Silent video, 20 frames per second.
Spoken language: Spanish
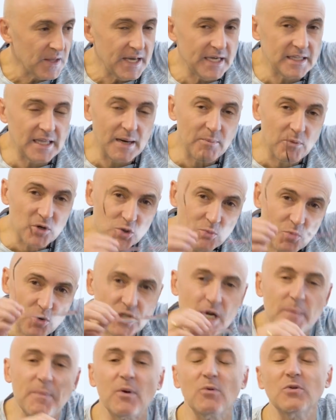Y tenemos
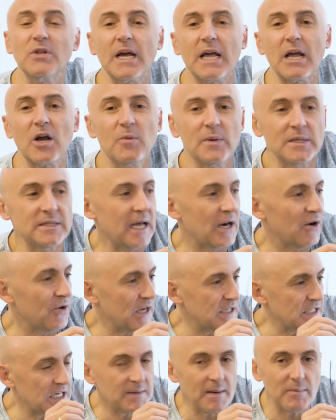muchas preguntas que comentar hoy,
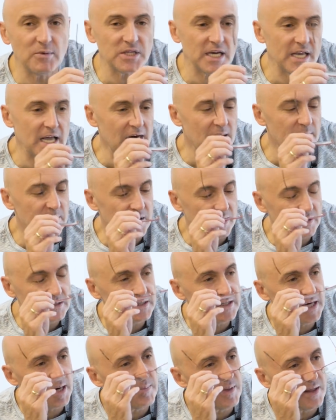así que vamos allá rapidito.
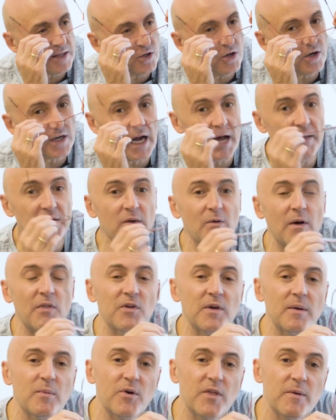rapidito. Adri,
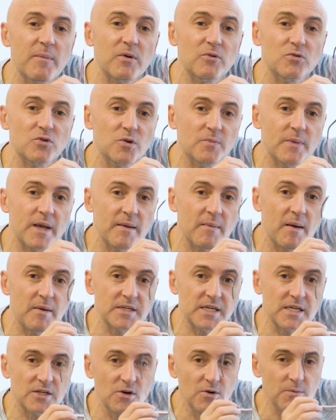cuando llevemos 10 minutos me,
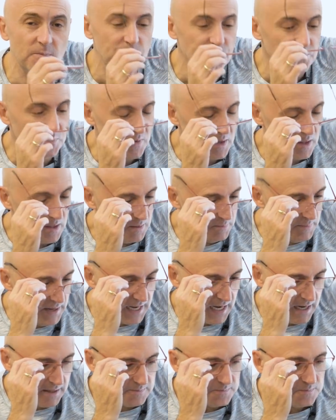avisas, ¿no?
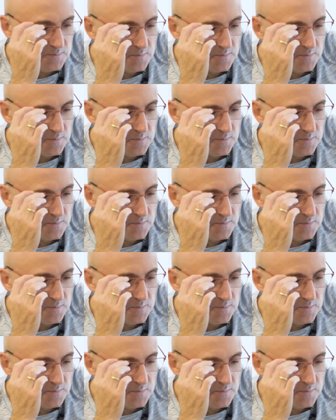Venga.